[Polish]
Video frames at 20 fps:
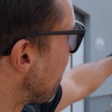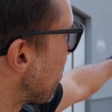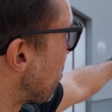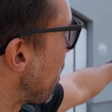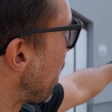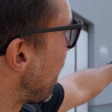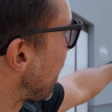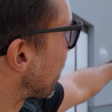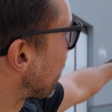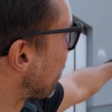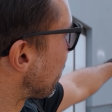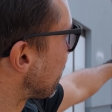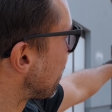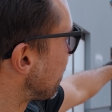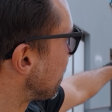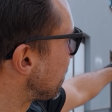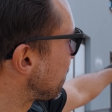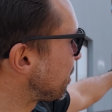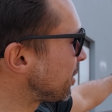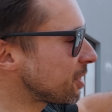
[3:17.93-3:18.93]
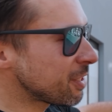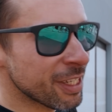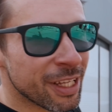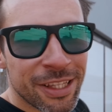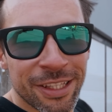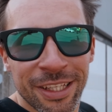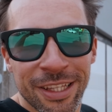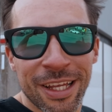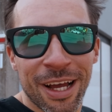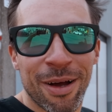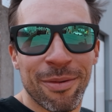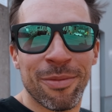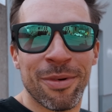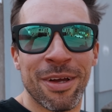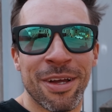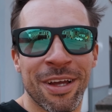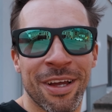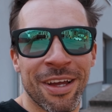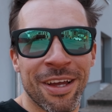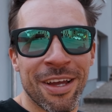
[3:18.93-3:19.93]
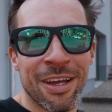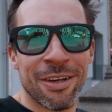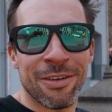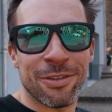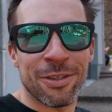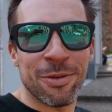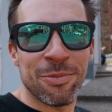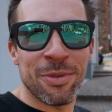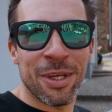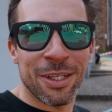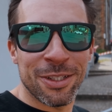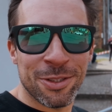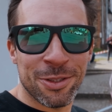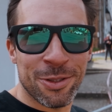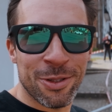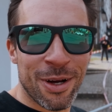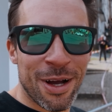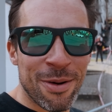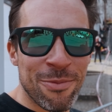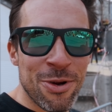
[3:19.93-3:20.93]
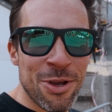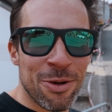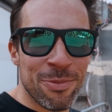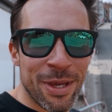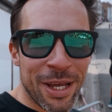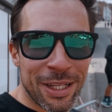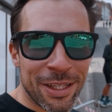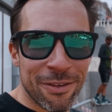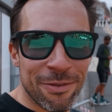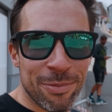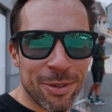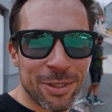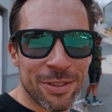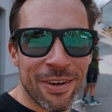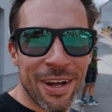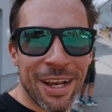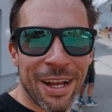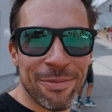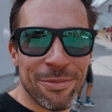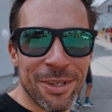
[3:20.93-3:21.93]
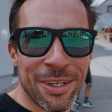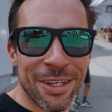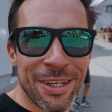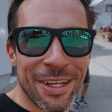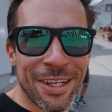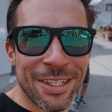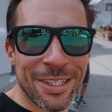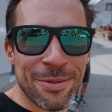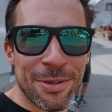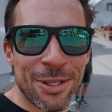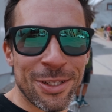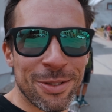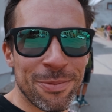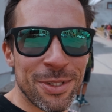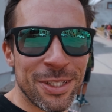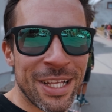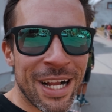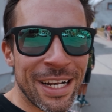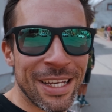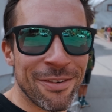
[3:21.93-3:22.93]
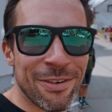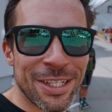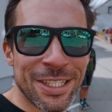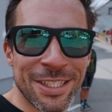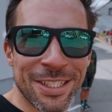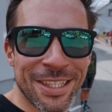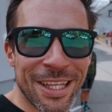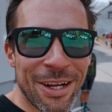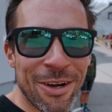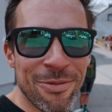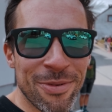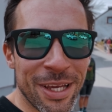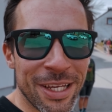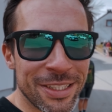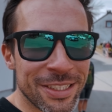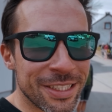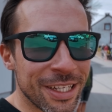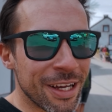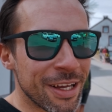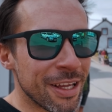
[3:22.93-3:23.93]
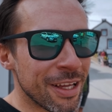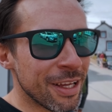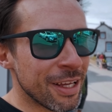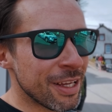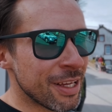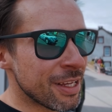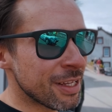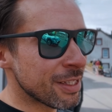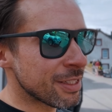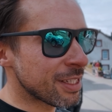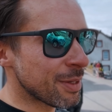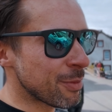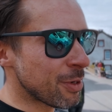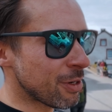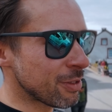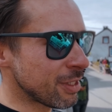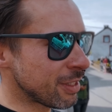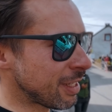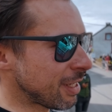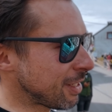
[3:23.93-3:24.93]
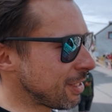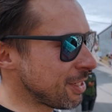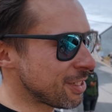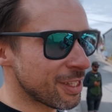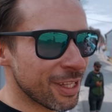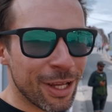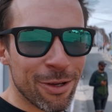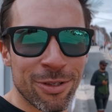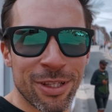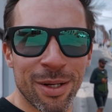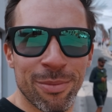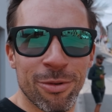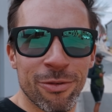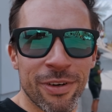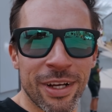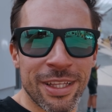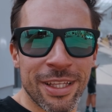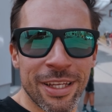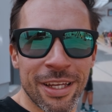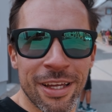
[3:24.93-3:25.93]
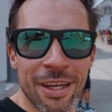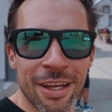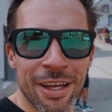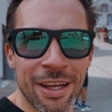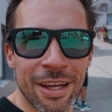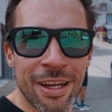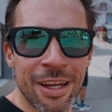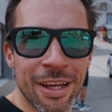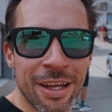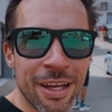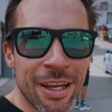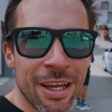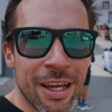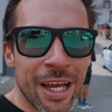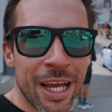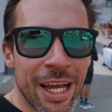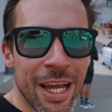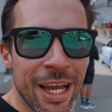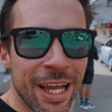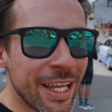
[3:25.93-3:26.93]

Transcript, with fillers: peleton ściśnięty tam, w tym miejscu, a mój obiektyw pozwala mi, żeby to zrobić idealnie właśnie z tego miejsca. Samochody techniczne już na bufety e,